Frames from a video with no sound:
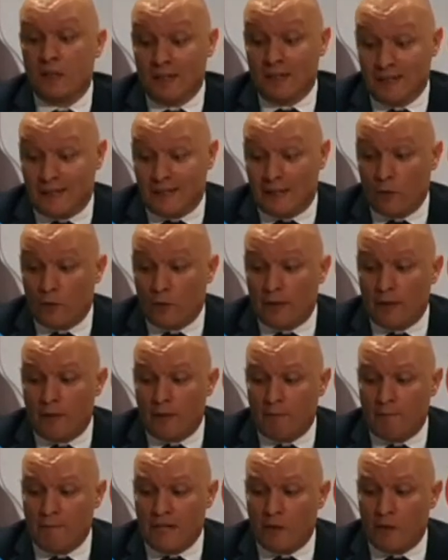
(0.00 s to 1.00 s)
Creo que
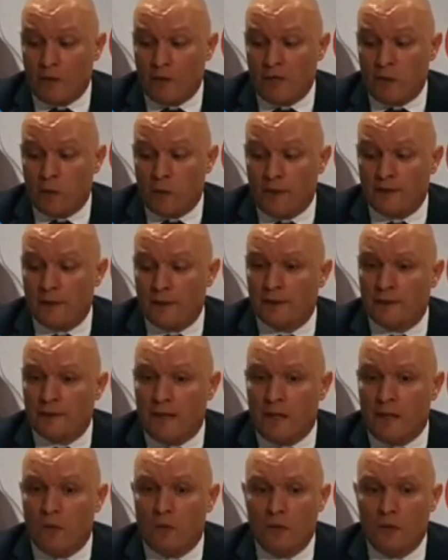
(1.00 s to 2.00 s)
Valladolid lo ha
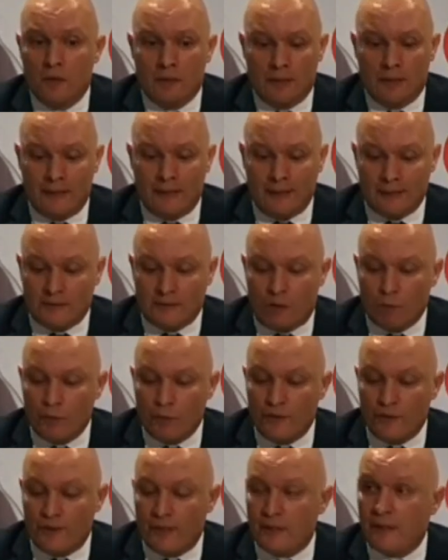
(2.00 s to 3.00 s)
intentado y ha estado
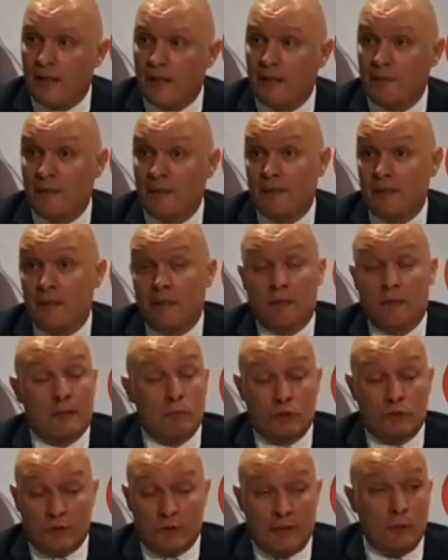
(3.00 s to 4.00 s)
muy cerca y
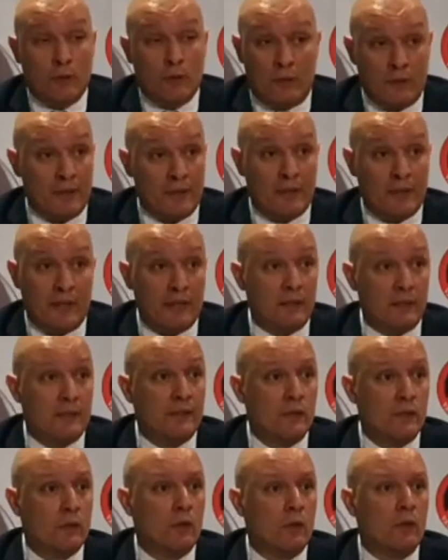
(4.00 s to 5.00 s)
hemos tenido, la verdad hay que
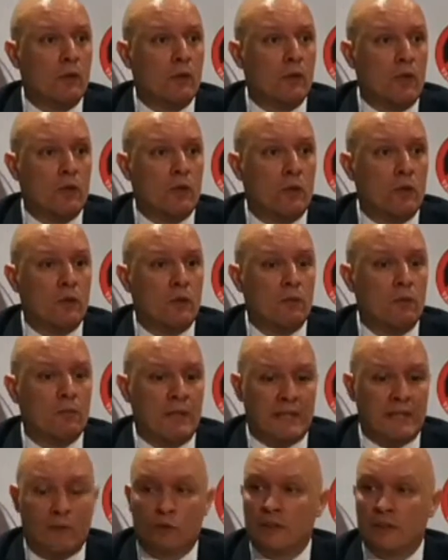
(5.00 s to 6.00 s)
decirlo, cuando el
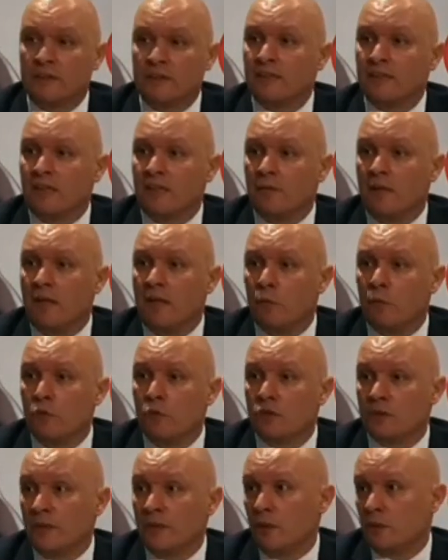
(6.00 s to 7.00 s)
marcador se estrechaba,
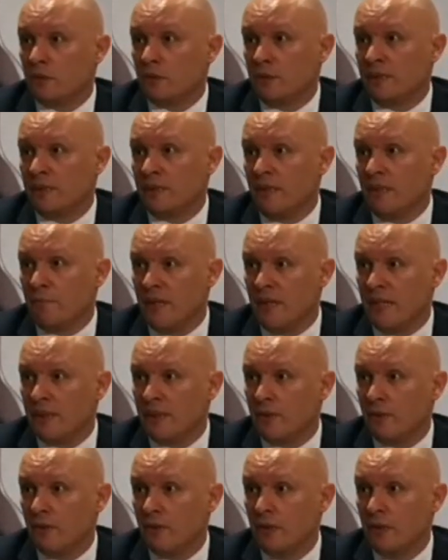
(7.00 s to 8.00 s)
algunos tiros de
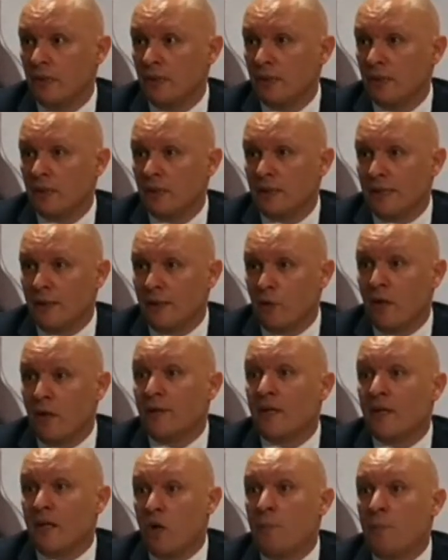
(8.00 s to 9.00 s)
mérito que no han
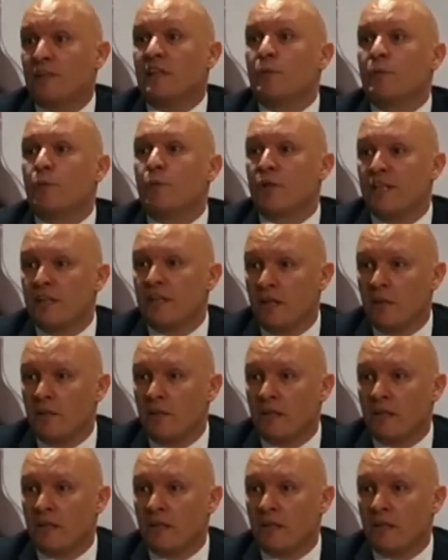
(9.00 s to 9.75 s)
dejado pasar por encima en el